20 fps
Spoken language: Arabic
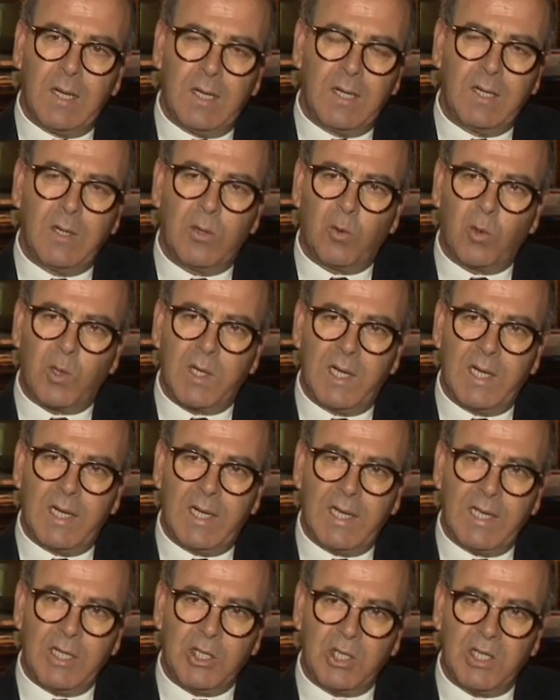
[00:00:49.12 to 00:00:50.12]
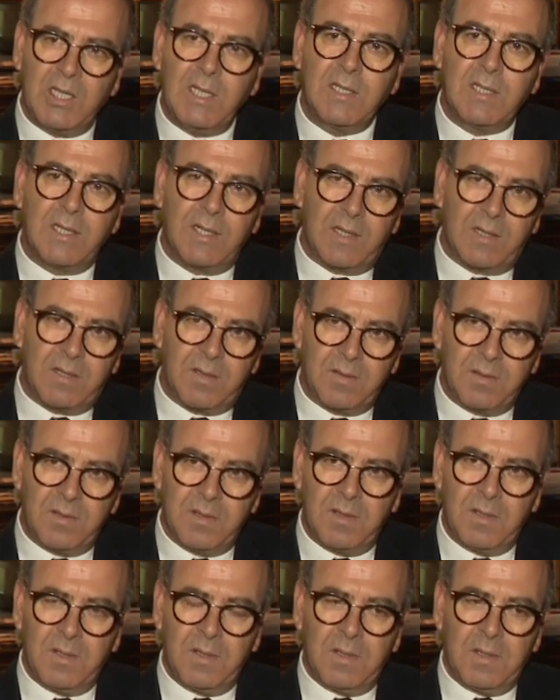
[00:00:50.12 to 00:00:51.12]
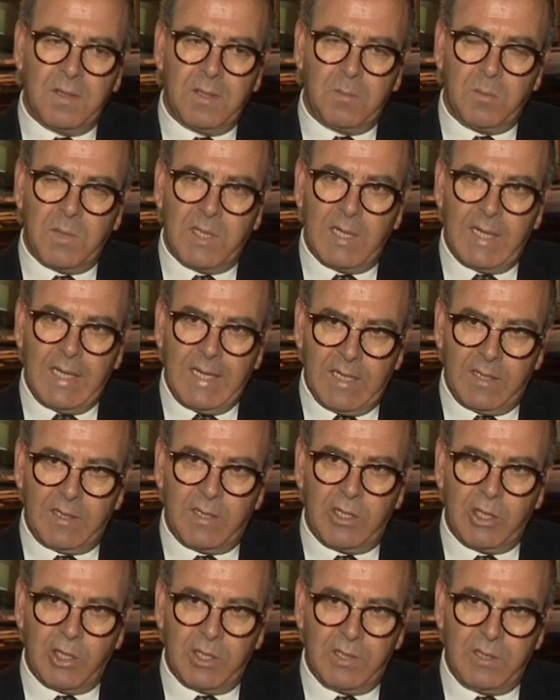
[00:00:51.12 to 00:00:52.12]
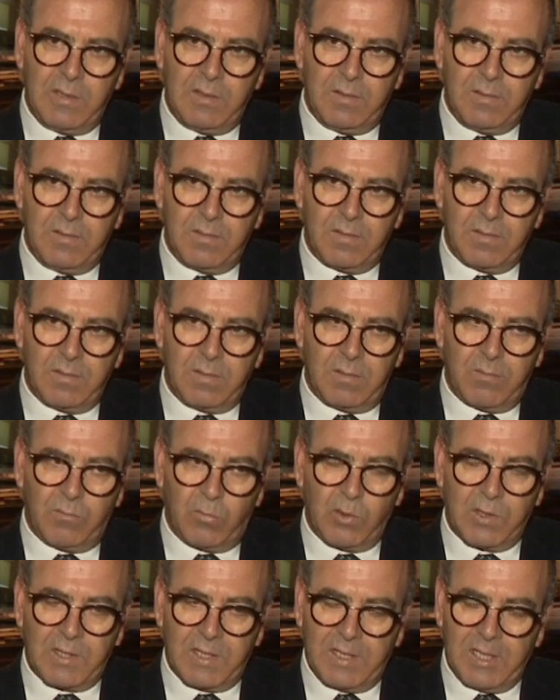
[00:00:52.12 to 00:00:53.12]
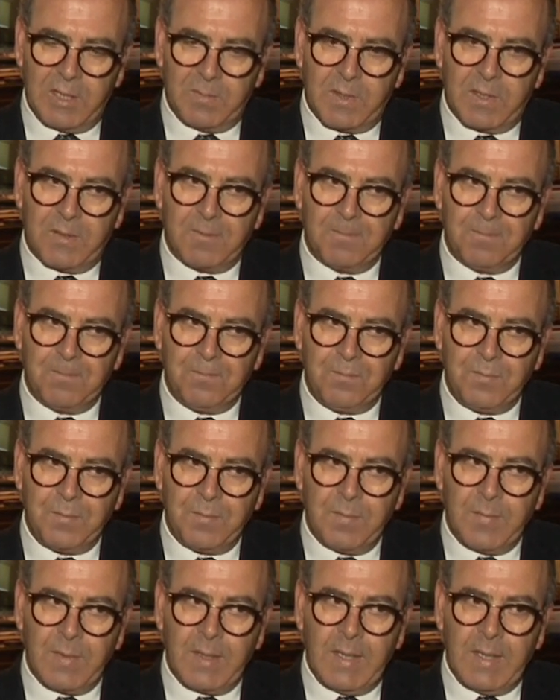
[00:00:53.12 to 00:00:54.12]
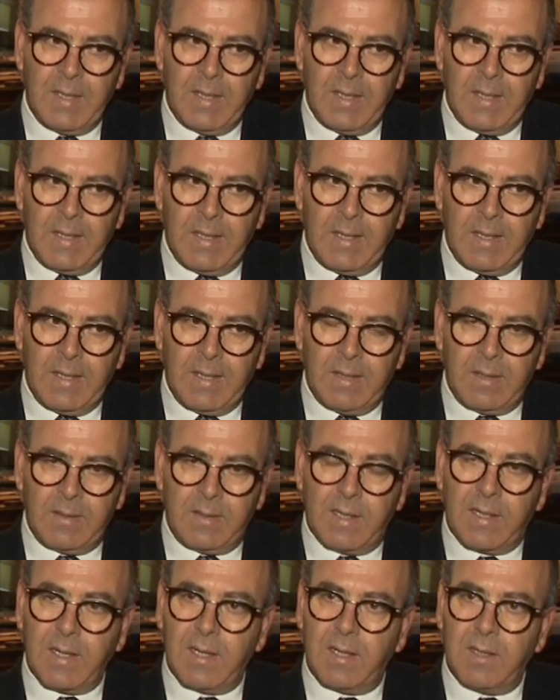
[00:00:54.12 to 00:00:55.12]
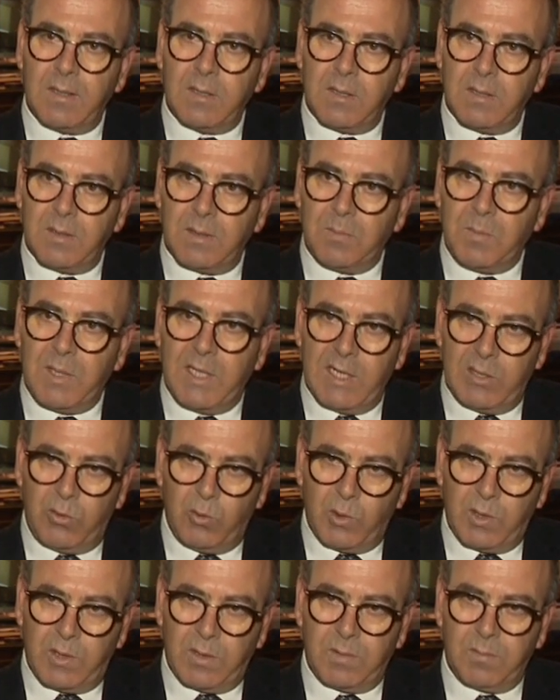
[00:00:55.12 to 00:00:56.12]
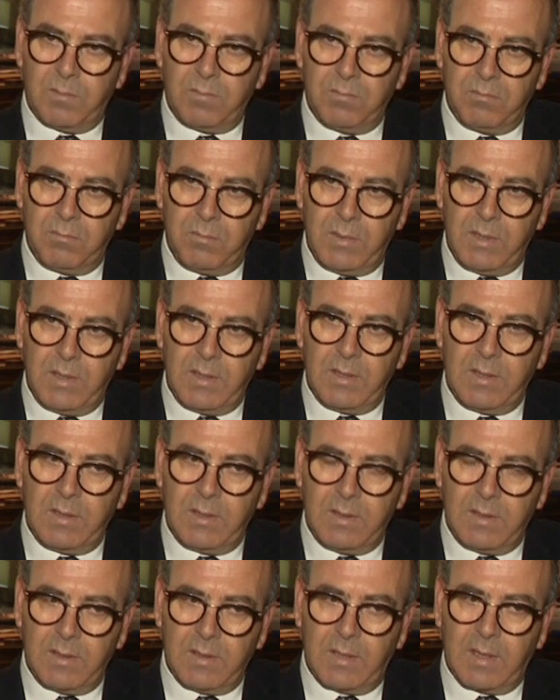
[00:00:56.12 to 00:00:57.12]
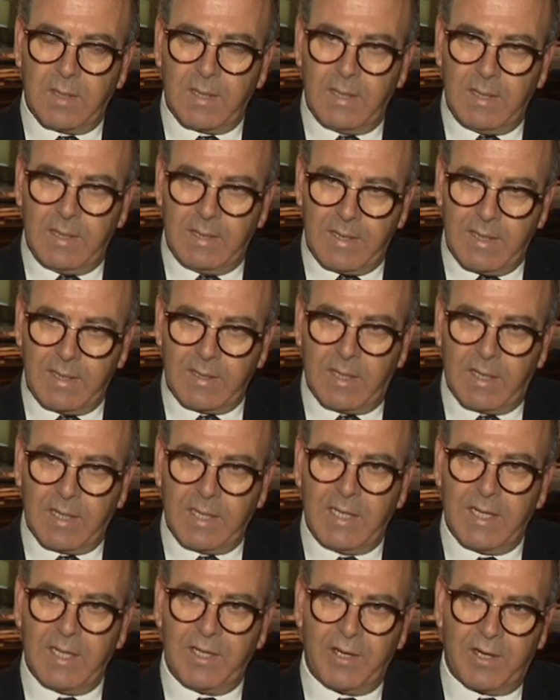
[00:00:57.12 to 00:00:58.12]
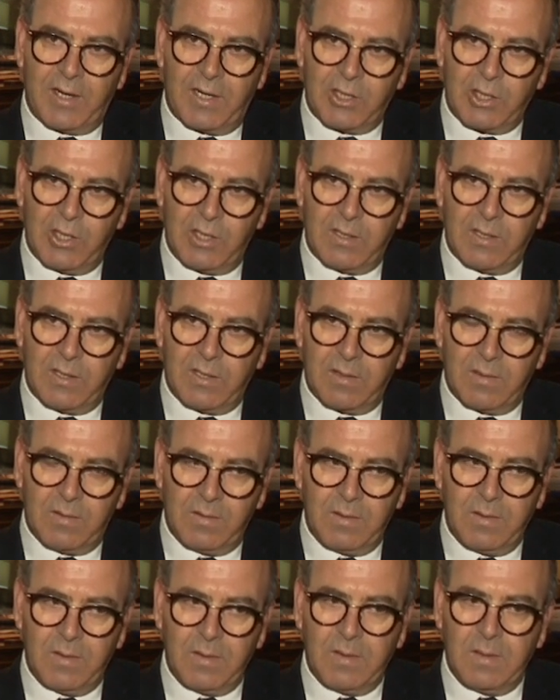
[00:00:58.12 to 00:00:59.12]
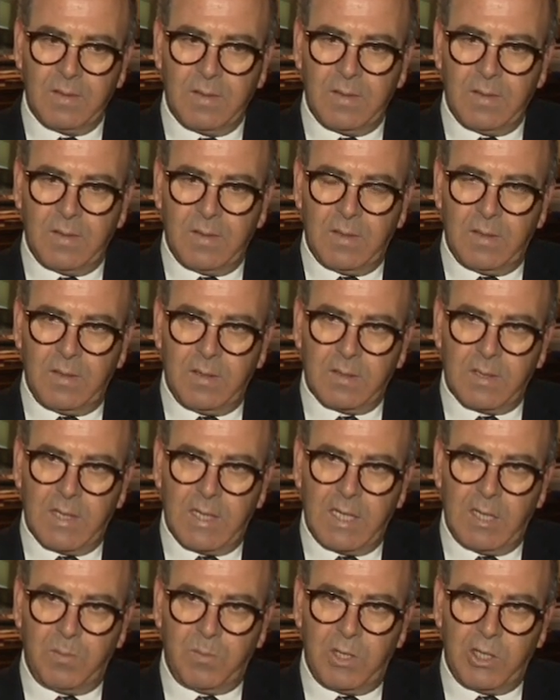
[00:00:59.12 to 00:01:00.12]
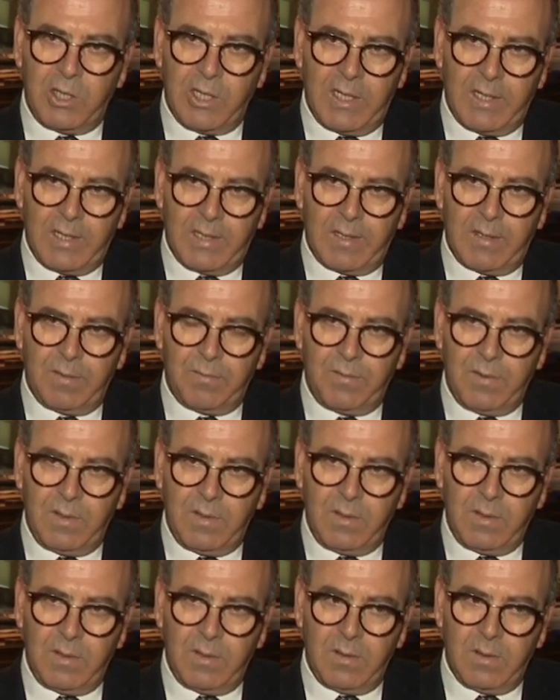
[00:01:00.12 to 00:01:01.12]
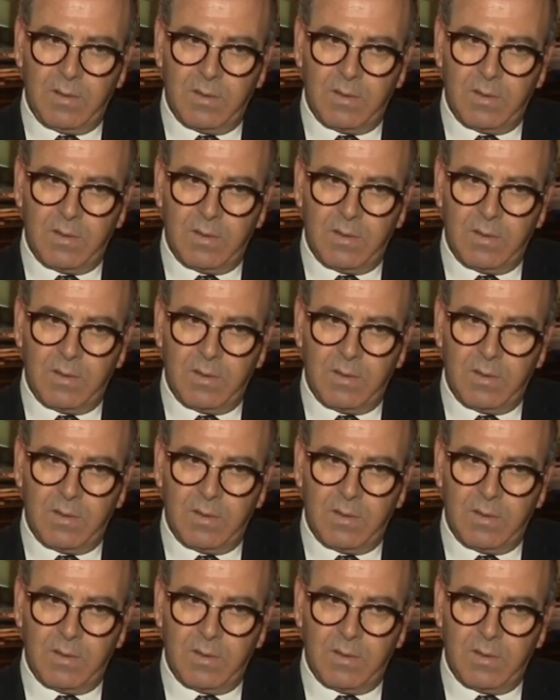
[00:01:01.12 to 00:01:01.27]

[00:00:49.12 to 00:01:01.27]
لأنه خلال عشرين سنة من العهد الجديد منصرمة آه، دخلت بلادنا تحت القيادة الرشيدة لصاحب الجلالة في